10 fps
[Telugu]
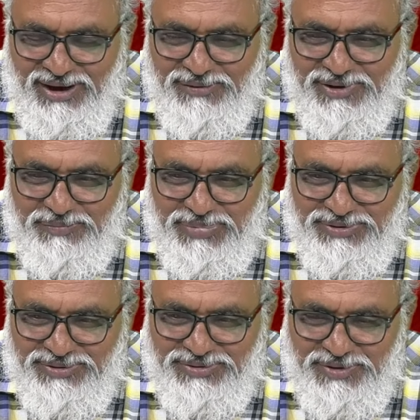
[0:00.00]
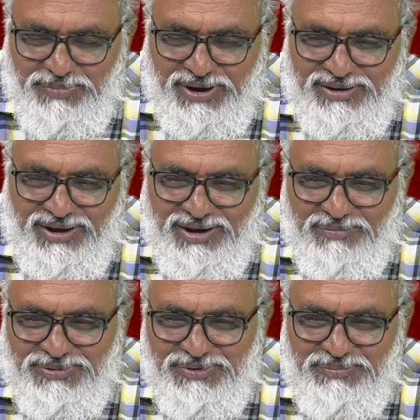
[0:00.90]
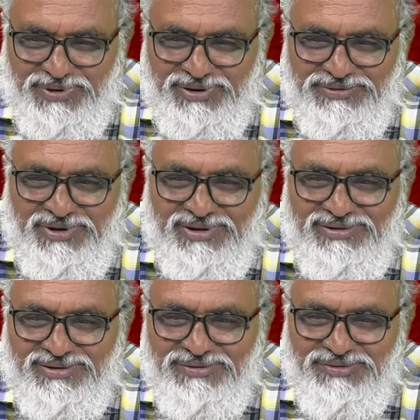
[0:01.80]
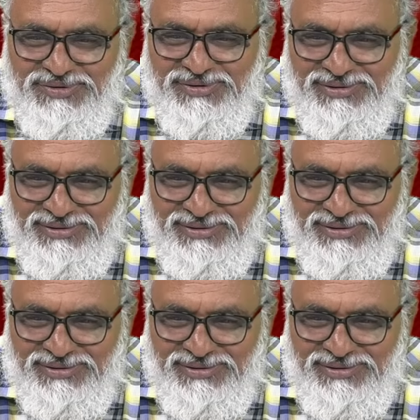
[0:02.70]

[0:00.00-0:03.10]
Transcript: ఆవిడకి పిసిసి పగ్గాలు అప్పచెప్పిన క్షణం నుంచి